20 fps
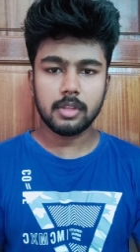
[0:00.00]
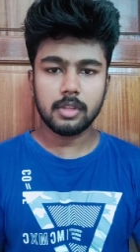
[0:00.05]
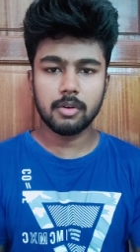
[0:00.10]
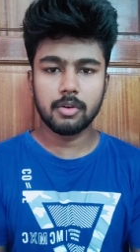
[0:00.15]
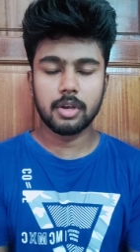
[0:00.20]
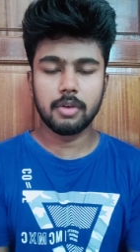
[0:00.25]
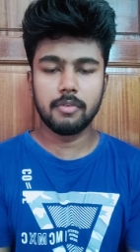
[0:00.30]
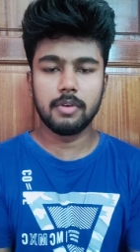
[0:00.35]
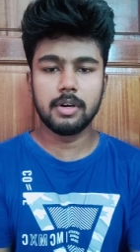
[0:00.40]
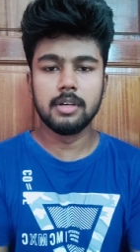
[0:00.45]

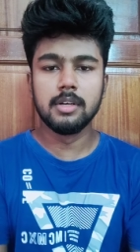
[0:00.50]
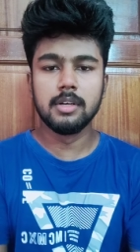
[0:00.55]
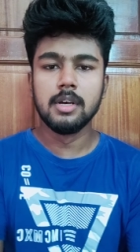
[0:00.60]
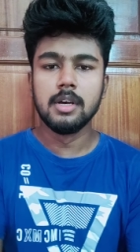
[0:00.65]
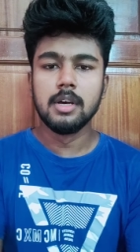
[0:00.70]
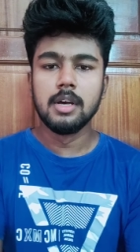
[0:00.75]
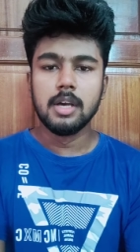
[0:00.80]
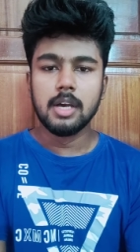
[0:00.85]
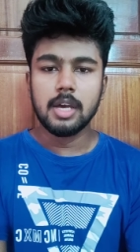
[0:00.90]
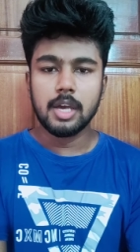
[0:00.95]
ஓகேவா
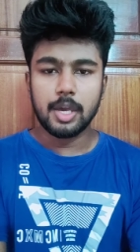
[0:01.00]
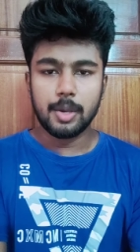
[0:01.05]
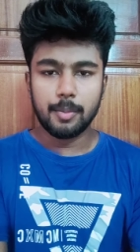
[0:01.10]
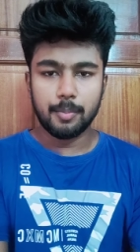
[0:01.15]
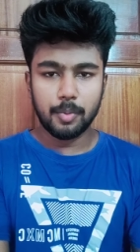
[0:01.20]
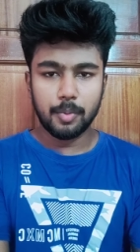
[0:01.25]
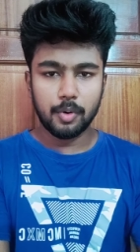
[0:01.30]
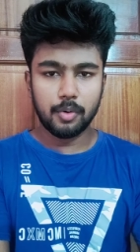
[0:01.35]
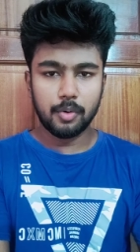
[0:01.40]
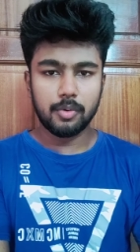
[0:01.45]

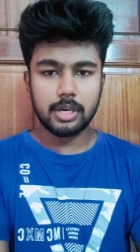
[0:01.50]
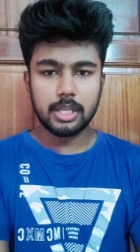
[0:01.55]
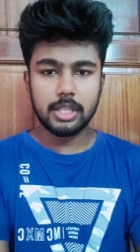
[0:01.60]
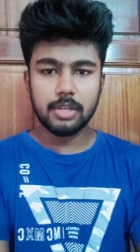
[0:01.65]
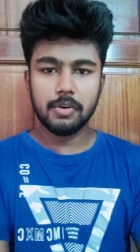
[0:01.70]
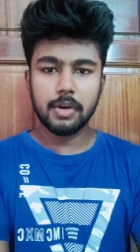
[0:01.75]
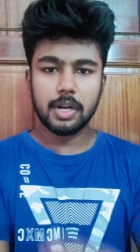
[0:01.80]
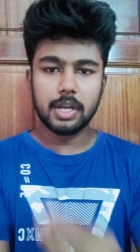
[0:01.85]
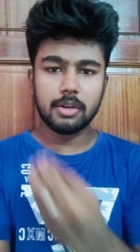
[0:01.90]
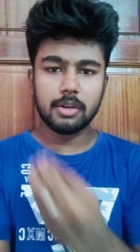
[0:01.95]
இப்போது இது
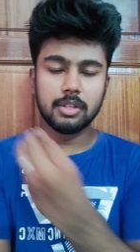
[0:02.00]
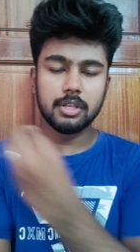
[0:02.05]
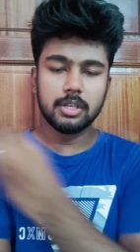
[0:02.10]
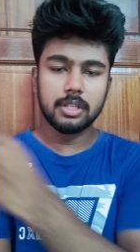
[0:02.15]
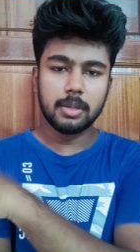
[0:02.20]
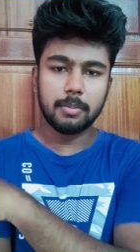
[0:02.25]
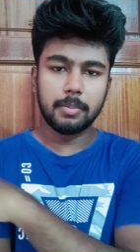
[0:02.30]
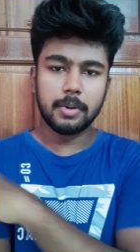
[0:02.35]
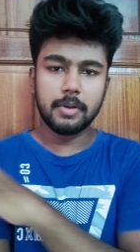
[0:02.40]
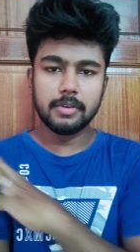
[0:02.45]
வரைக்கும் வந்து
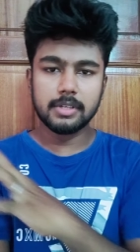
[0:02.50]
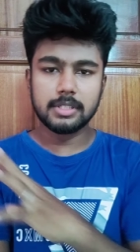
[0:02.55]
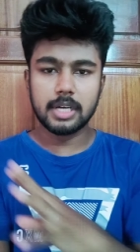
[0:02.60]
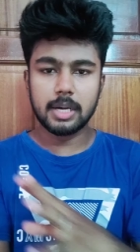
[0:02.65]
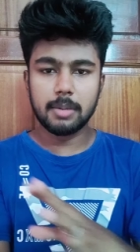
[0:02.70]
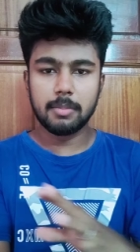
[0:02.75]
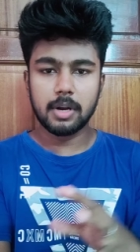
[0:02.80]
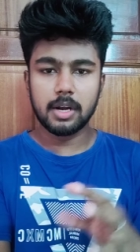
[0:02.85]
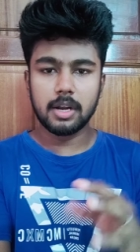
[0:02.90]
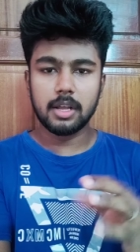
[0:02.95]
அந்த ப்ரீவியஸ்
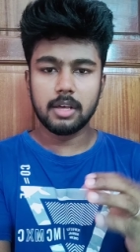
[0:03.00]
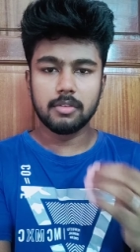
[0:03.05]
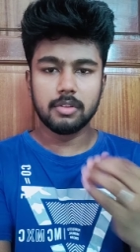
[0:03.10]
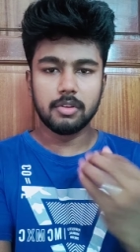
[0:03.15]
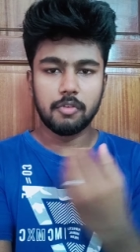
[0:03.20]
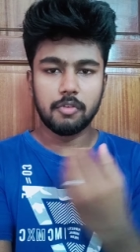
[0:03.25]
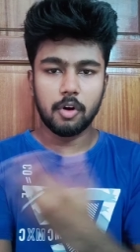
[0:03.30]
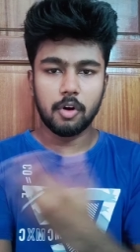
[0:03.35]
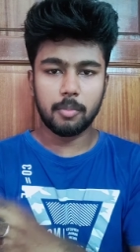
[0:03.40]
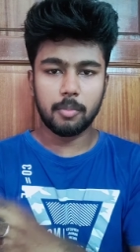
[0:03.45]
ஸ்டடி பிளான்லாம் வந்து
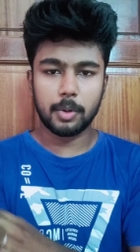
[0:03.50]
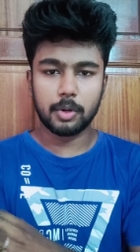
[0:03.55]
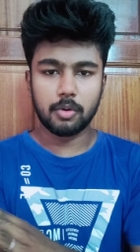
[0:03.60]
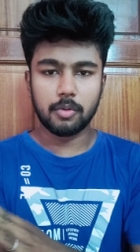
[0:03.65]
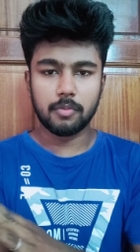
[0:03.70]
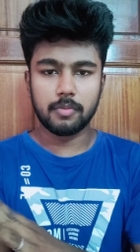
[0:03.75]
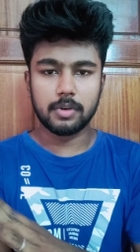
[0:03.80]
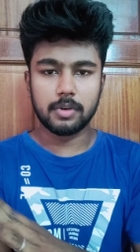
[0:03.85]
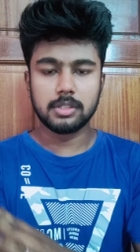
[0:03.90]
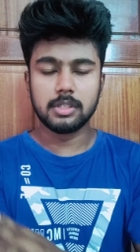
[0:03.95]
ஃபாலோ
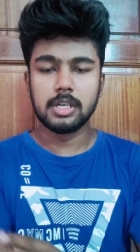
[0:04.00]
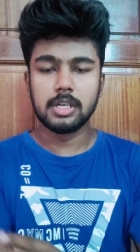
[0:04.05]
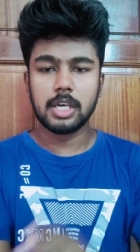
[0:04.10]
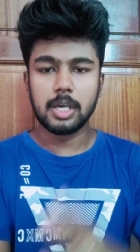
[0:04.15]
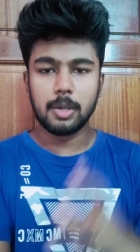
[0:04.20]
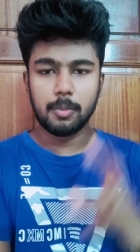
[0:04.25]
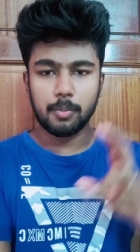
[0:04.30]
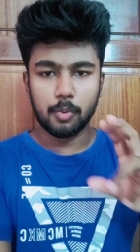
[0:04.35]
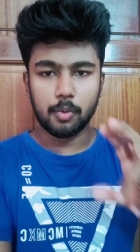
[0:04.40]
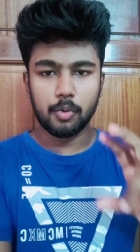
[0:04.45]
பண்ணிக்கோங்க ஃப்ரெண்ட்ஸ்
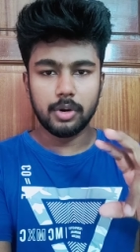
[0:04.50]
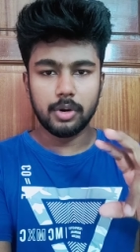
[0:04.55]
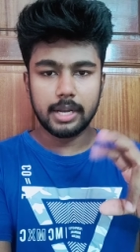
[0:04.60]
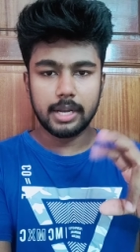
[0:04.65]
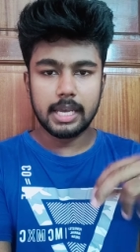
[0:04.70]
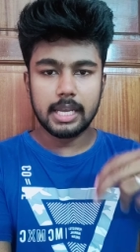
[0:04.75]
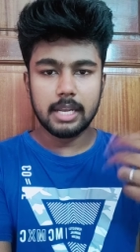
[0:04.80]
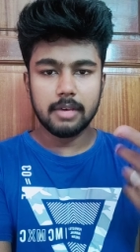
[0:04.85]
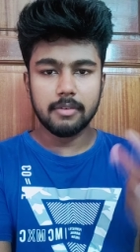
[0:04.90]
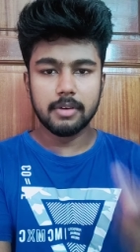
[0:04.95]
இப்போது
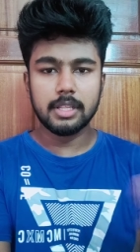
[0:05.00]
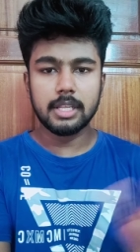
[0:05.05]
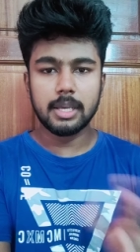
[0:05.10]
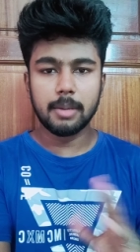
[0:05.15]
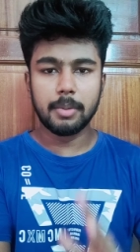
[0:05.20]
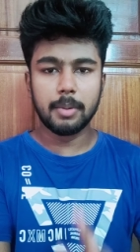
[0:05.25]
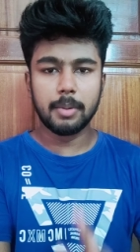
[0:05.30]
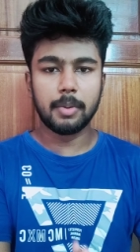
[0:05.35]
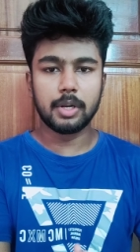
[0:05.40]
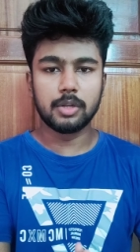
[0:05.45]
டெய்லி வந்து
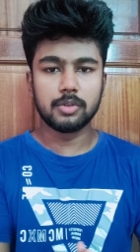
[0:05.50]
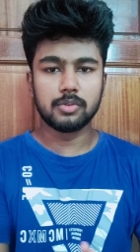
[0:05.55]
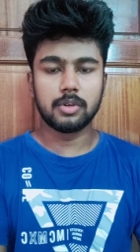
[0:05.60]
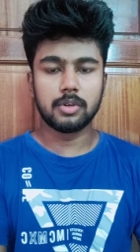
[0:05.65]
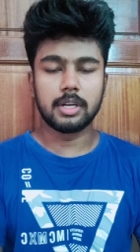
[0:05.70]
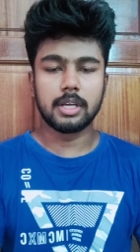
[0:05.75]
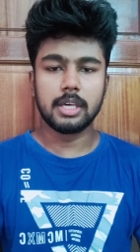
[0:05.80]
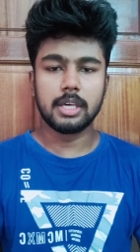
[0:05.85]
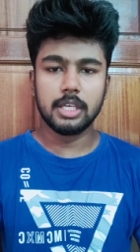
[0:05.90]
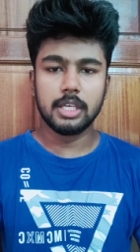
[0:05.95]
எப்படி படிக்கணும்னு
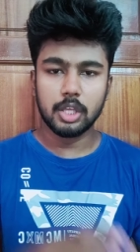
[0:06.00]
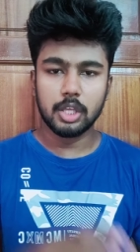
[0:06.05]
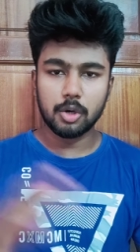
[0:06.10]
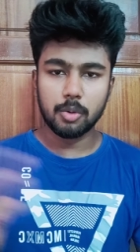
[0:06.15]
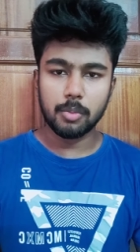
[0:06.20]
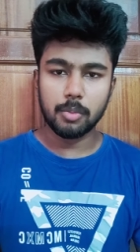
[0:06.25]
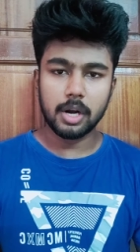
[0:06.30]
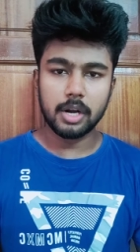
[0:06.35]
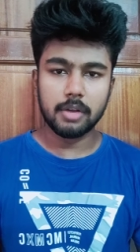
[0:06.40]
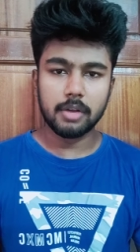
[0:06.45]
சொல்கிறேன் இதுக்கு
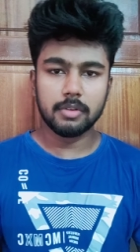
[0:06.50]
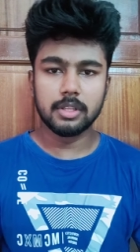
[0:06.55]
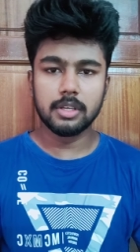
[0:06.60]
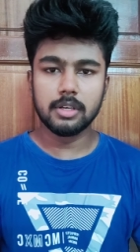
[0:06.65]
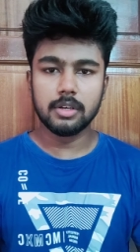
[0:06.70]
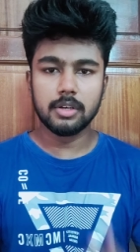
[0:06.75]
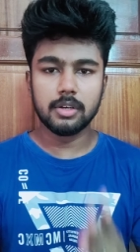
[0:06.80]
முன்னாடி வந்து